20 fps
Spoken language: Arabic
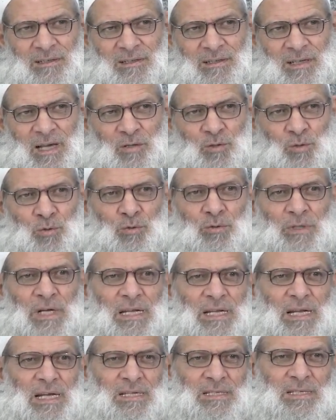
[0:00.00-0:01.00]
يحسدون
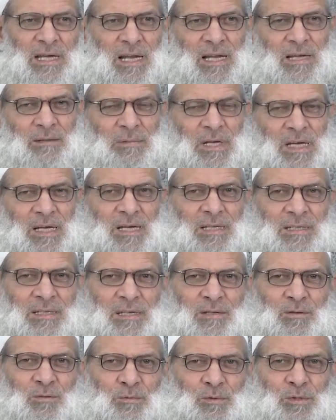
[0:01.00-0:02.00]
الناس على ما
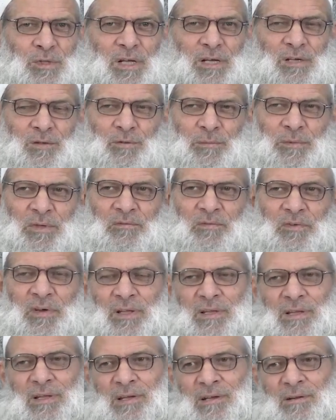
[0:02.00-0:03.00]
آتاهم الله من
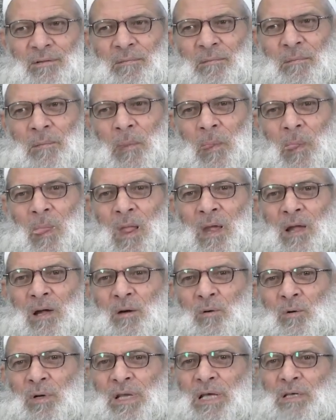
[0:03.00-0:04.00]
فضله
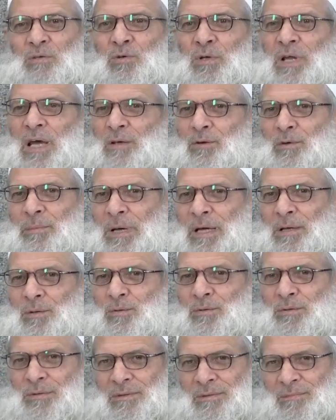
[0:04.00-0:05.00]
والناس لا
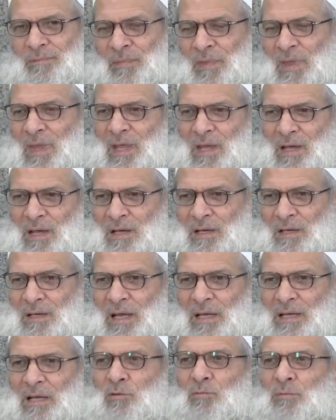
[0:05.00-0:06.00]
يبالون
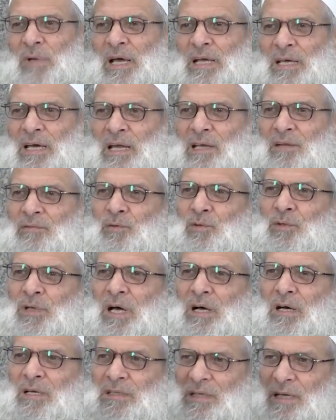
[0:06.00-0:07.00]
لأنهم لا يعرفون
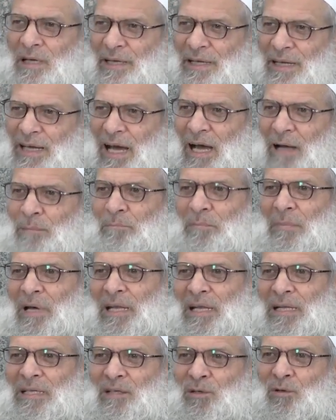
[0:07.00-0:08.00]
قدر النعم
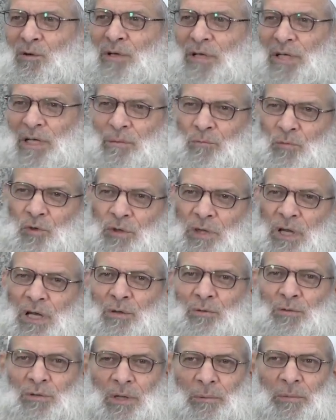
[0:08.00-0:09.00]
التي ينعم
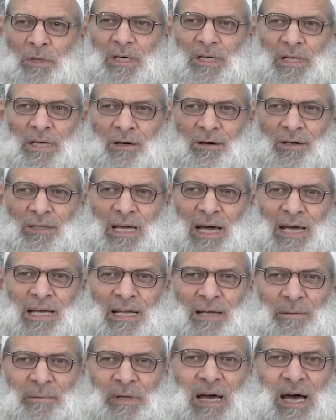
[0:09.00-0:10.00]
الله تبارك
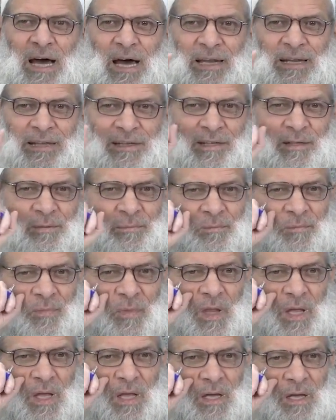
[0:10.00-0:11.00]
وتعالى بها عليهم
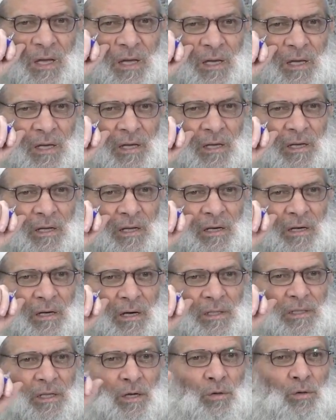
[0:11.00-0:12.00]

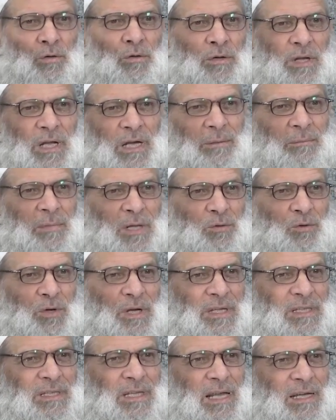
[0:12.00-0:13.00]
قد تكون النعمة
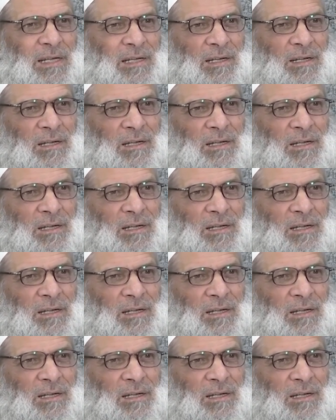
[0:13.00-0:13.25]
عندك